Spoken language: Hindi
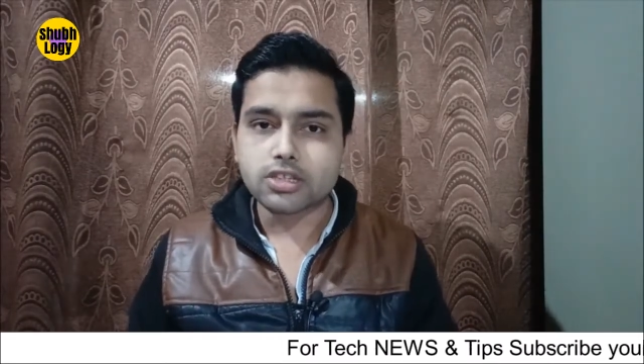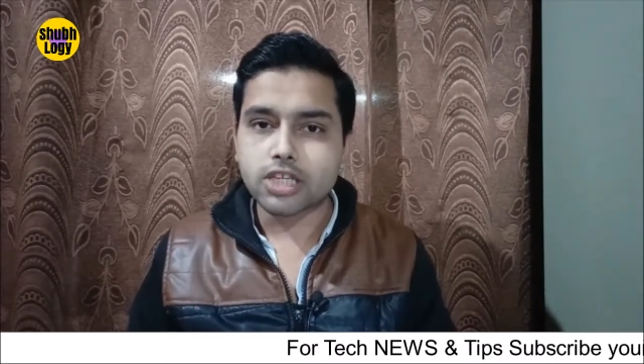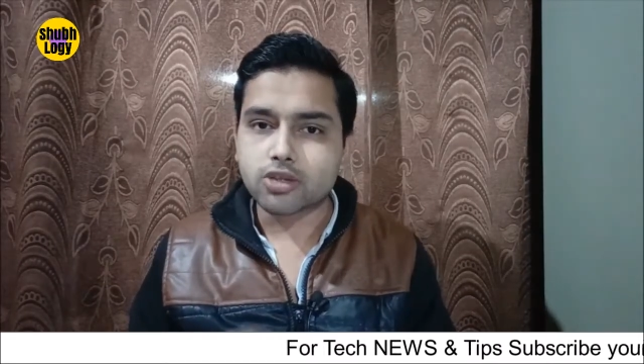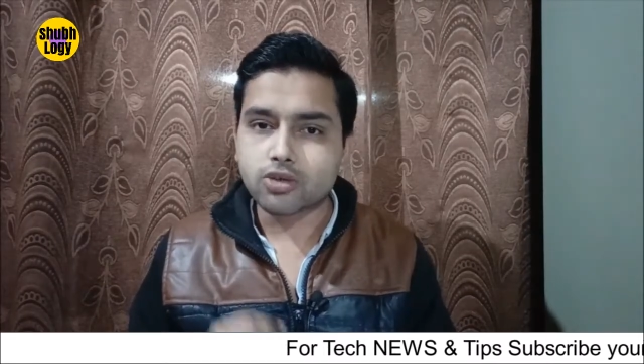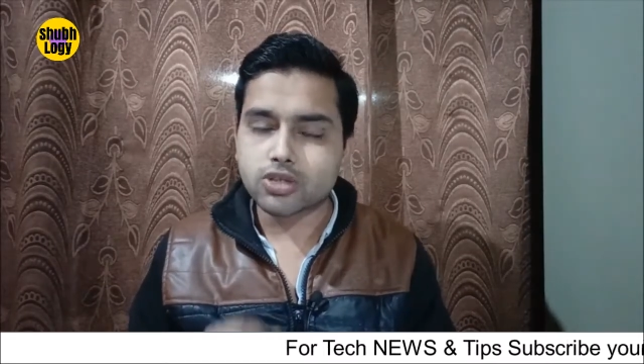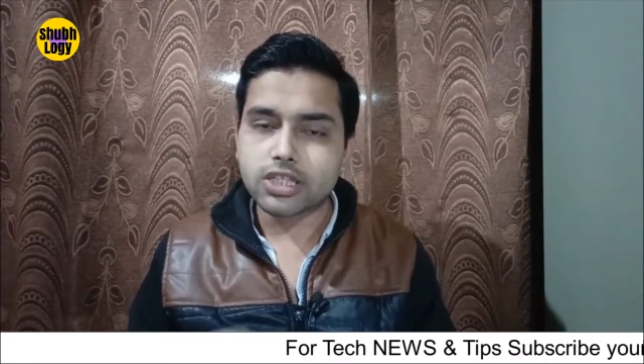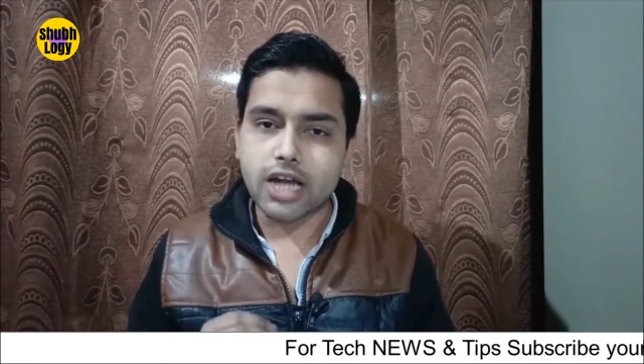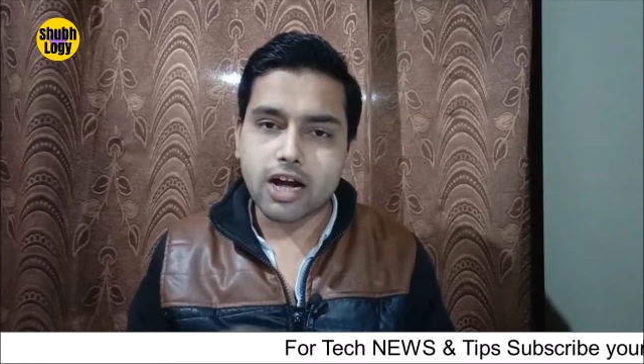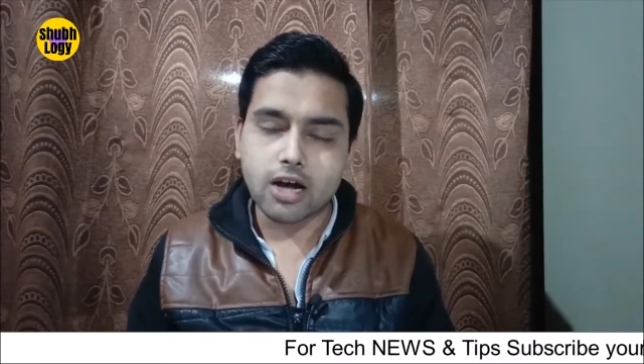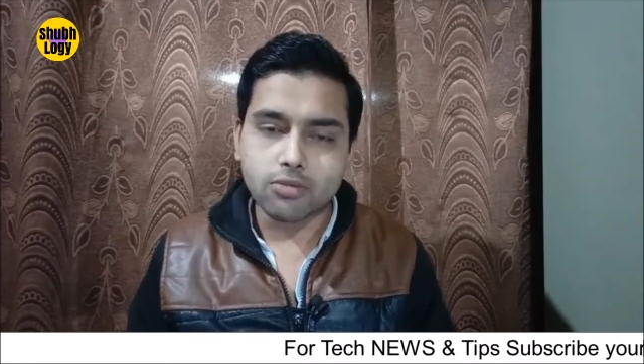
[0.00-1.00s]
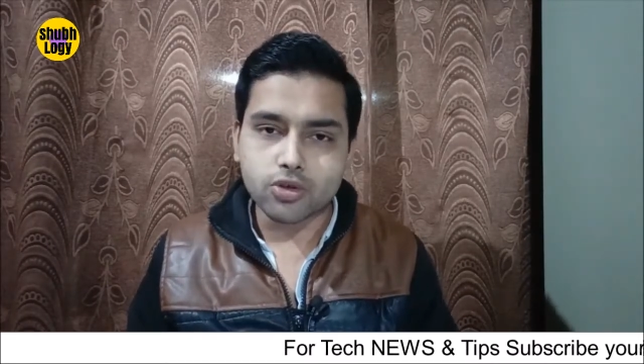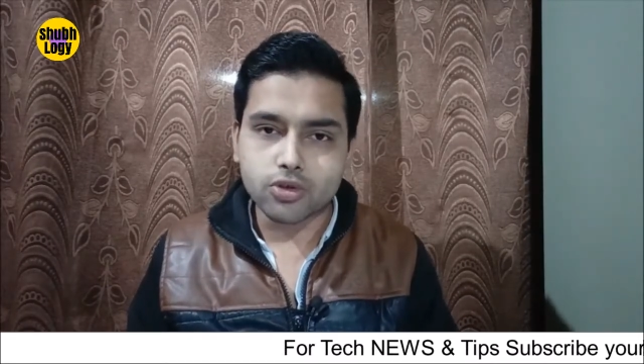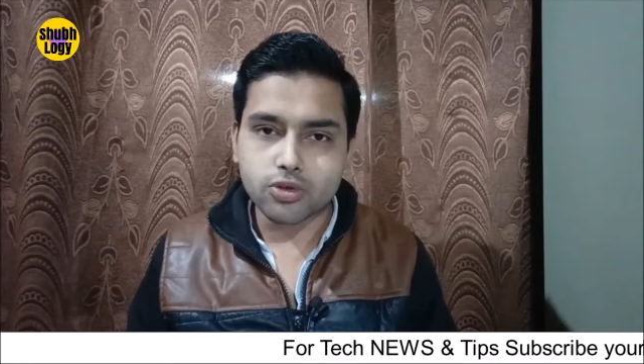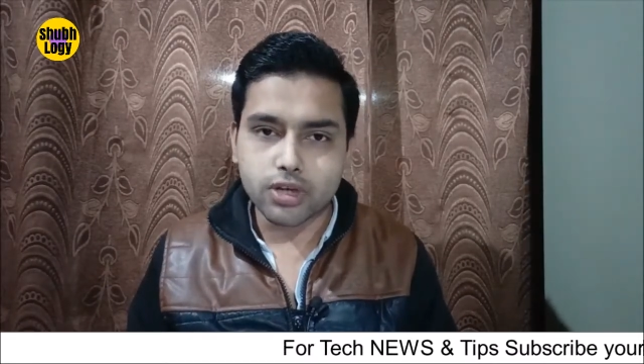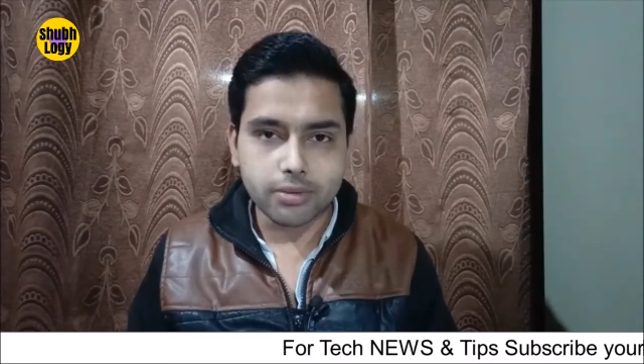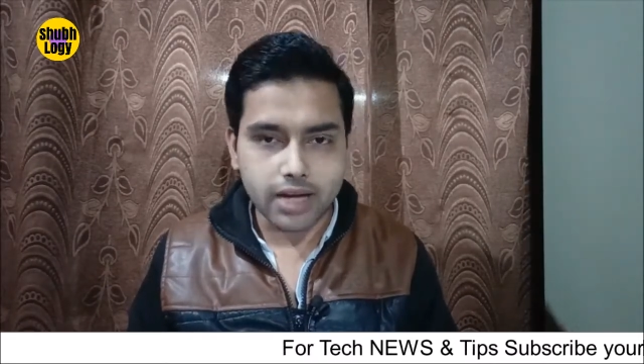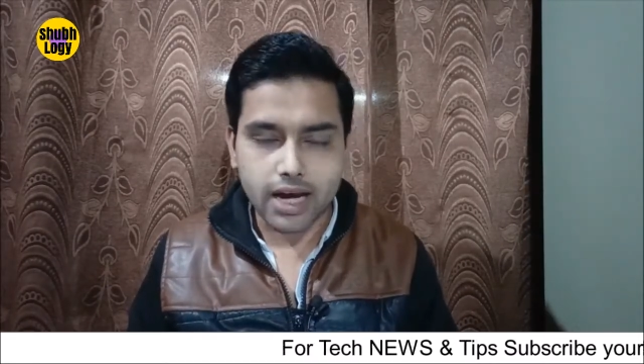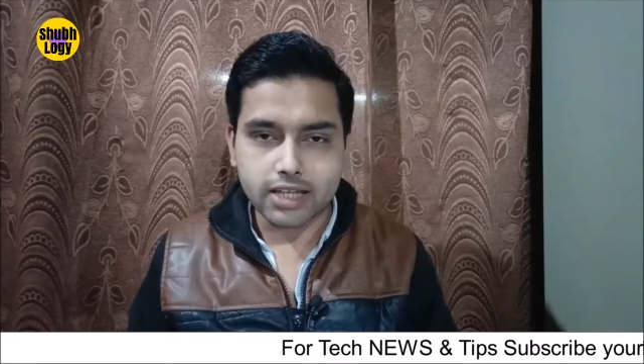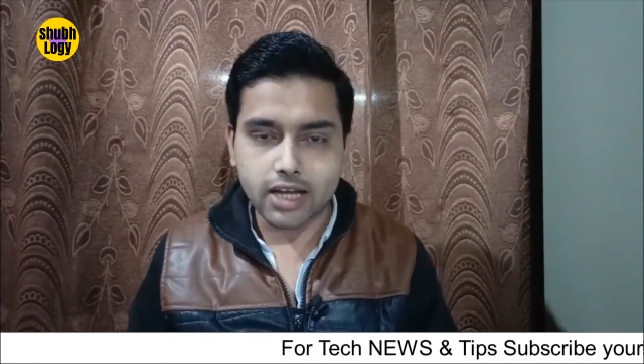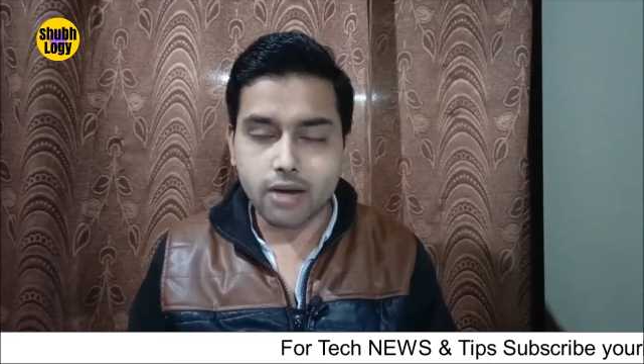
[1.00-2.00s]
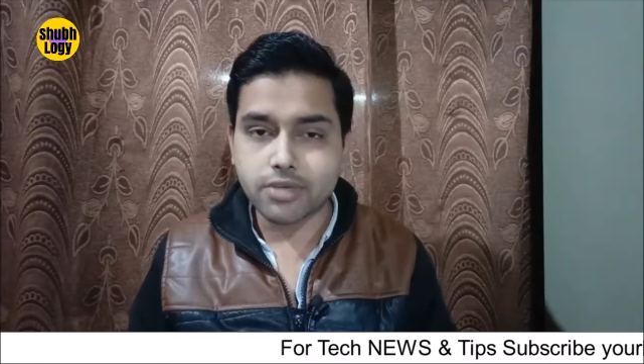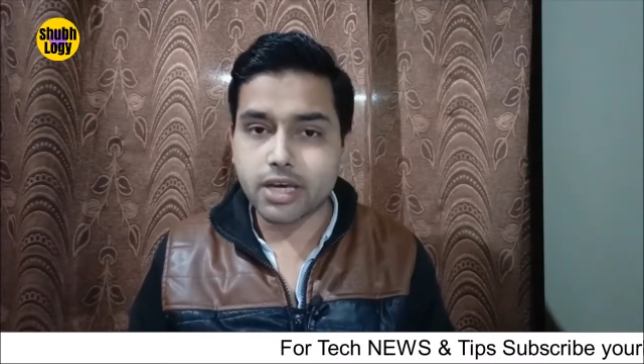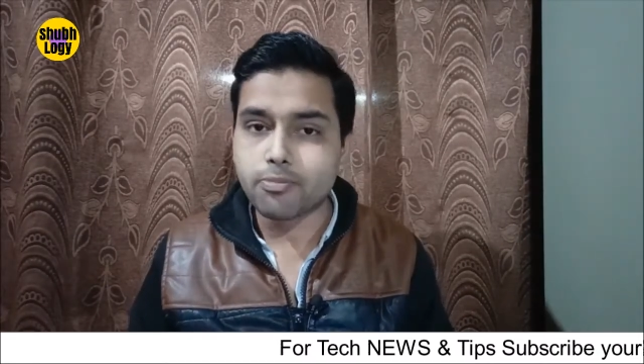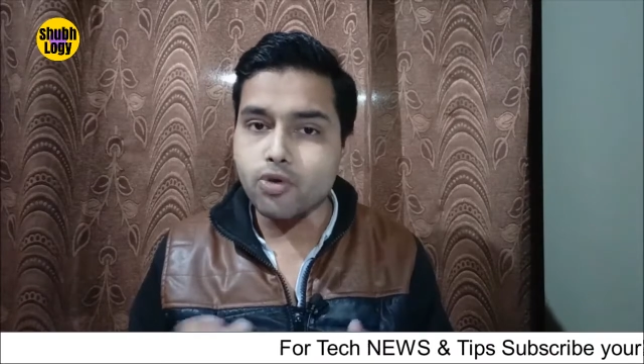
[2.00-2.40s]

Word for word: सतोशी नाकामोतो ने बनाया था अब ये